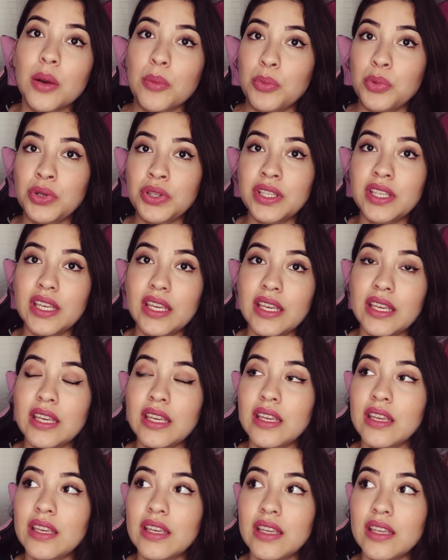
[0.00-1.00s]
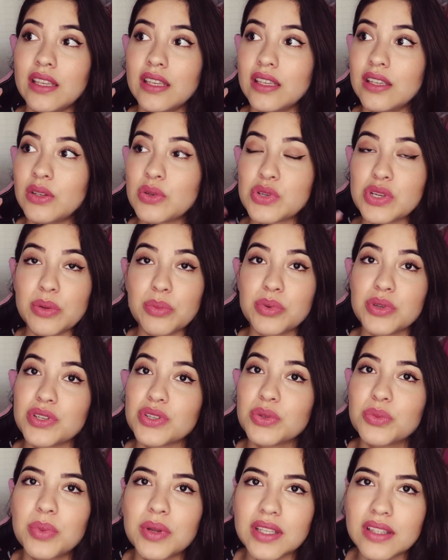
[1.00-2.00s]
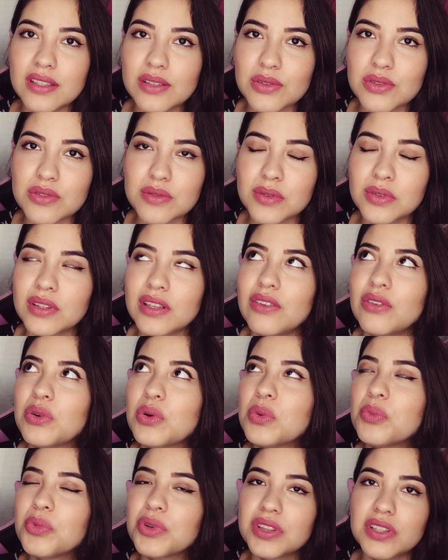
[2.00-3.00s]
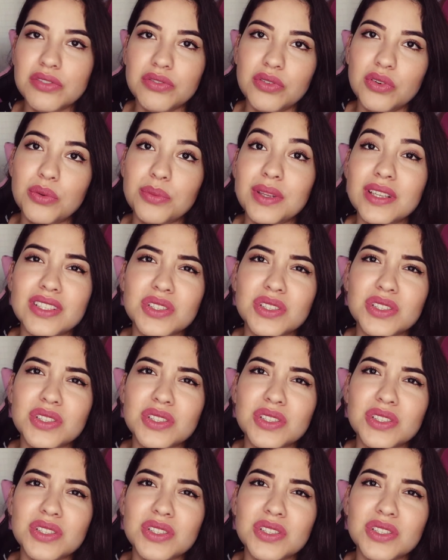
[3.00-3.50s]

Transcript: Porque eu tinha pedido pra Deus, que eu tava com muita fome.